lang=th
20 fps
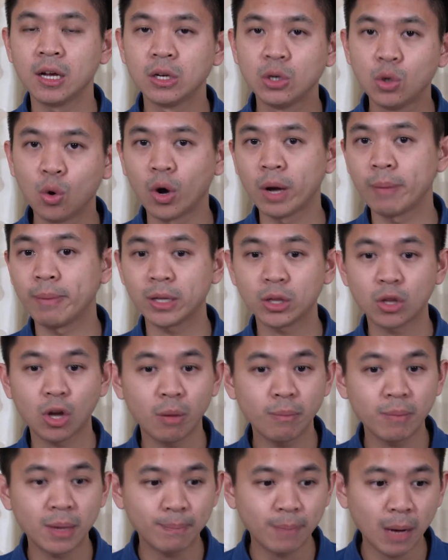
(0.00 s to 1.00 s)
โดยไม่ต้อ
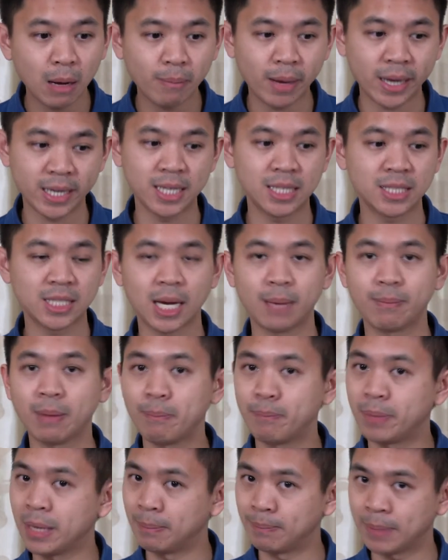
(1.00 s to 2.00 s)
งมีเป้าหมายที่จะไป
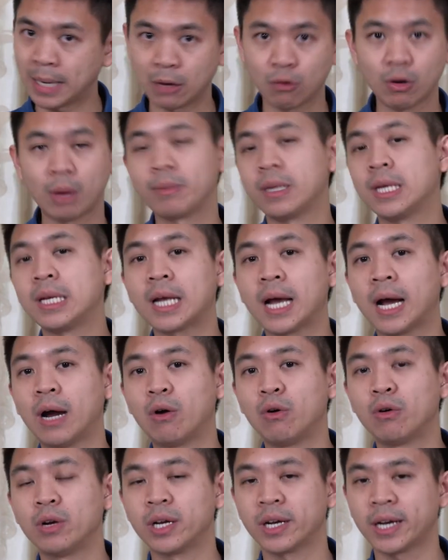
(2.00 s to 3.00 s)
เปลี่ยนแปลงความคิดเขา
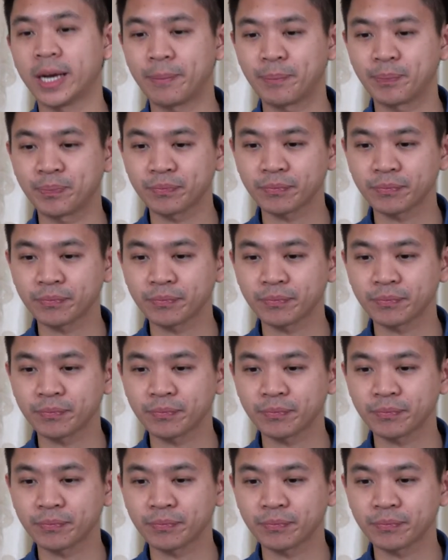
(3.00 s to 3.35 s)
นะครับ